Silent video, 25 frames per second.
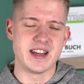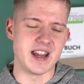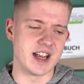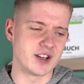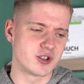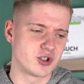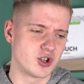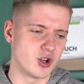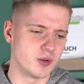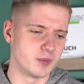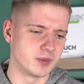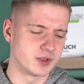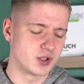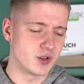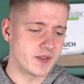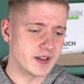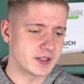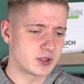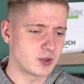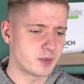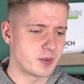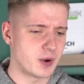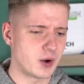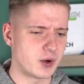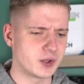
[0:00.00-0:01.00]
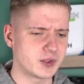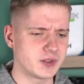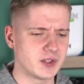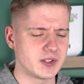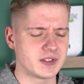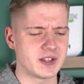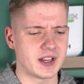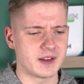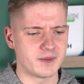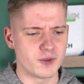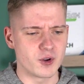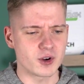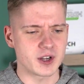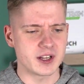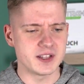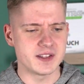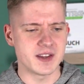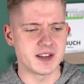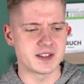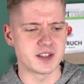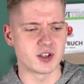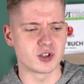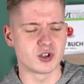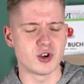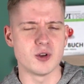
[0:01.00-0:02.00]
Ja, stimmt. Sowas zu posten ist halt wirklich
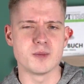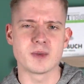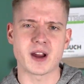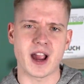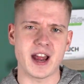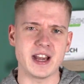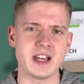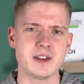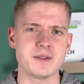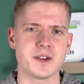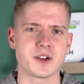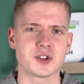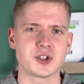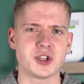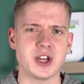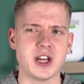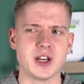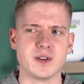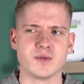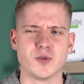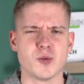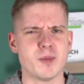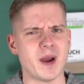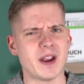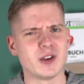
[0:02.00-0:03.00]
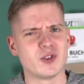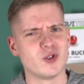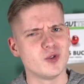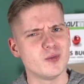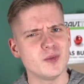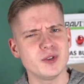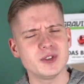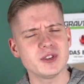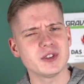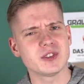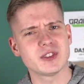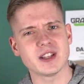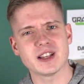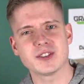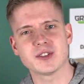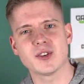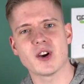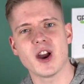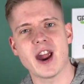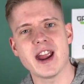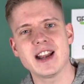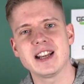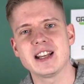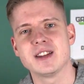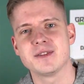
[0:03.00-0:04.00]
sehr, sehr schlimm, kann ich verstehen. Wobei, du müsstest das doch
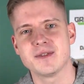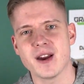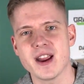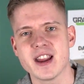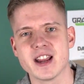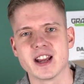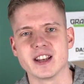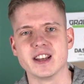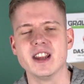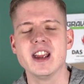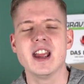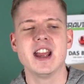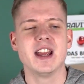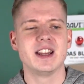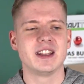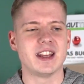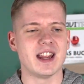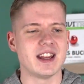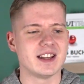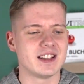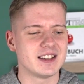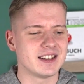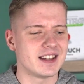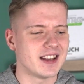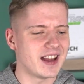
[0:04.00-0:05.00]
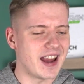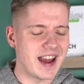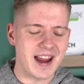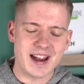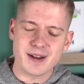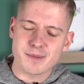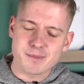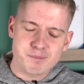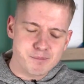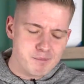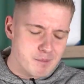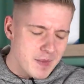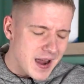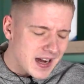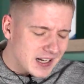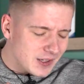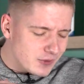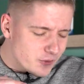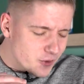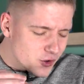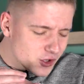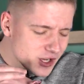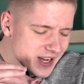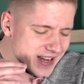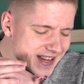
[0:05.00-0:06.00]
eigentlich feiern. Denn er macht
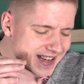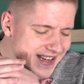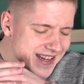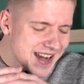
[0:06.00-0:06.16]
wirklich